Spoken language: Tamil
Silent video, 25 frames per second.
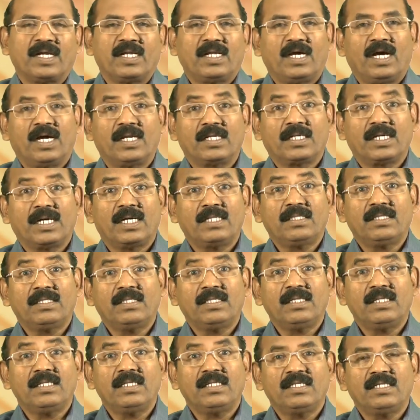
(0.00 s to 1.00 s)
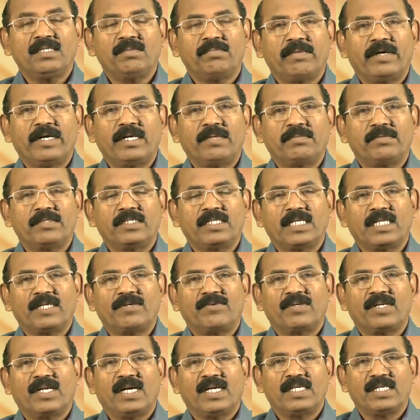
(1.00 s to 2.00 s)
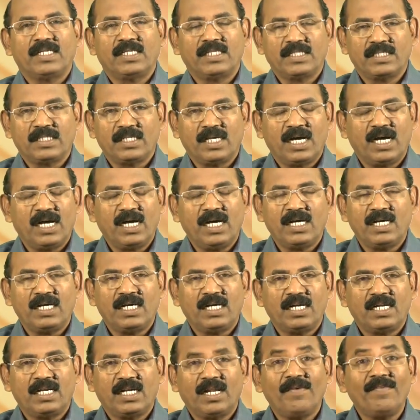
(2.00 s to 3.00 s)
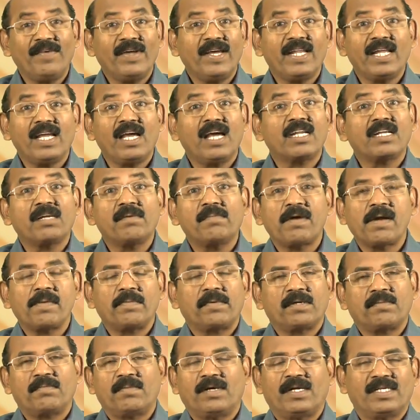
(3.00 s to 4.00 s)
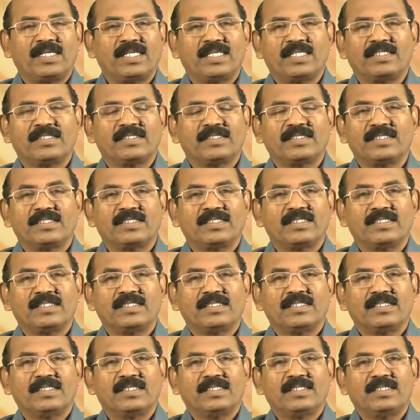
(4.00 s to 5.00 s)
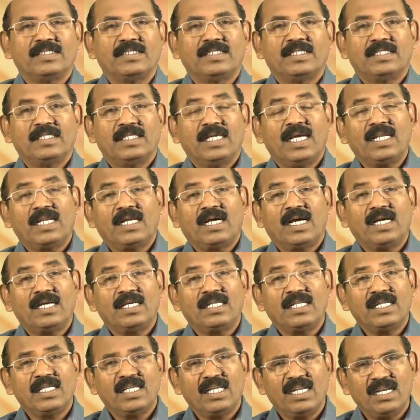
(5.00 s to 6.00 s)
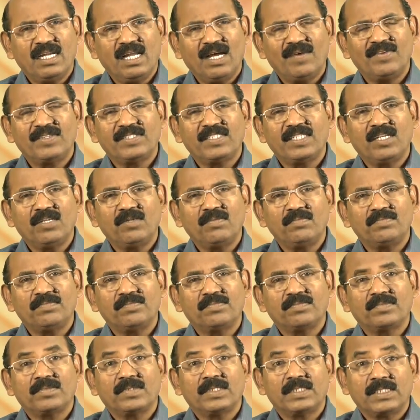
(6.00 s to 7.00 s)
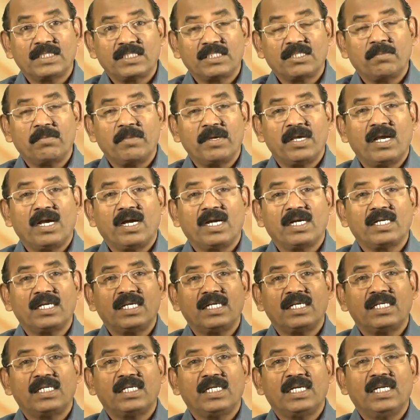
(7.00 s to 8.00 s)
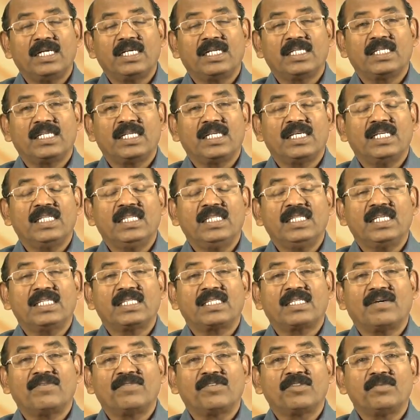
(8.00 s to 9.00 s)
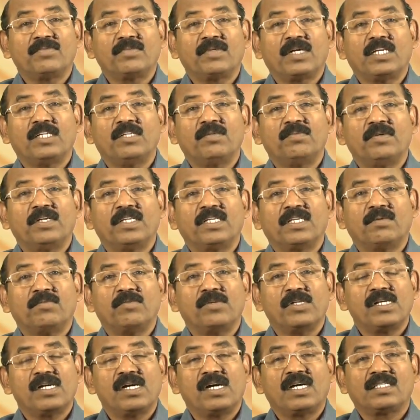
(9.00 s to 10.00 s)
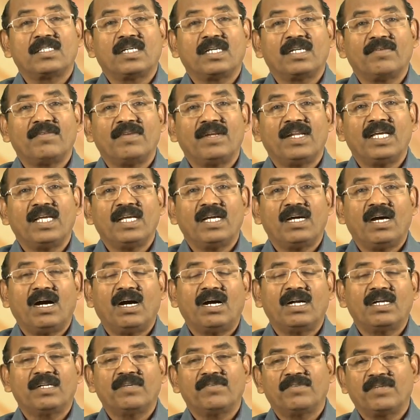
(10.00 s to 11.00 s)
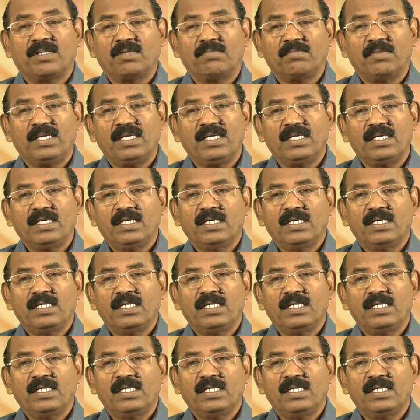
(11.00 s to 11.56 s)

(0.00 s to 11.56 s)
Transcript: நான் கர்த்தருக்கு பயப்படுகிறவனாக இருந்தால் நான் வேற யாருக்கும் பயப்பட மாட்டேன் ஏன்னா நான் எல்லாவற்றிலும் செம்மையாக என்னிடத்தில் எந்த தவறும் கண்டுபிடிக்க முடியாத அளவிலே ஆண்டவர் நம்மை